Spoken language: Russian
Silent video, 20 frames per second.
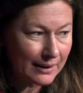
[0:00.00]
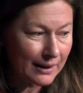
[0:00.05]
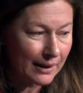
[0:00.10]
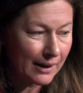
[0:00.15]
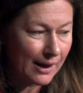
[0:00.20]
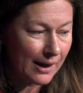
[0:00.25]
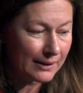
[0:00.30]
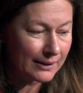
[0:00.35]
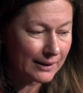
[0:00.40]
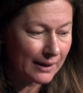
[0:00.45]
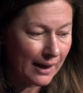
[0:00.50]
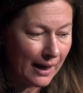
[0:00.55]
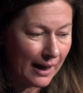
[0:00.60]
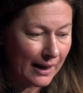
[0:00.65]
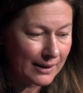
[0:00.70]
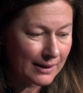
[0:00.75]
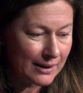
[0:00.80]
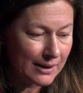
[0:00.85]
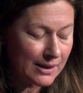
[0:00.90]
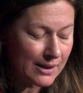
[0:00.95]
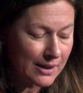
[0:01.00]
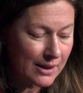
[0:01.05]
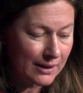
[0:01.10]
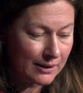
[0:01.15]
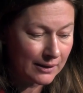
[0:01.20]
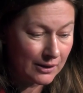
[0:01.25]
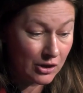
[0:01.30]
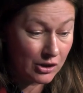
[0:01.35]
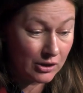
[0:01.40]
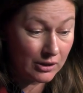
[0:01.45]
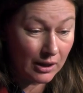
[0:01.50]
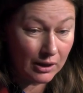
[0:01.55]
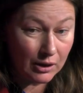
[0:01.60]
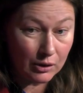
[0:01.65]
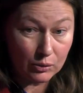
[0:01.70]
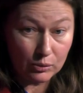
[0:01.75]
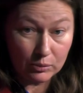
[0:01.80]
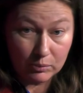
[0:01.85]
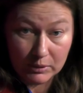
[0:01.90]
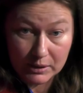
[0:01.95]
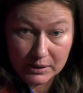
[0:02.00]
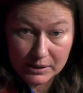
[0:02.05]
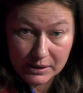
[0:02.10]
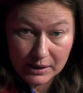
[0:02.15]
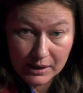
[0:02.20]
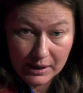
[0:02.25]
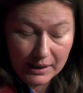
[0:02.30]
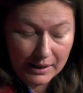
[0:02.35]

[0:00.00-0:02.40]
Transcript: когда они начинали думать.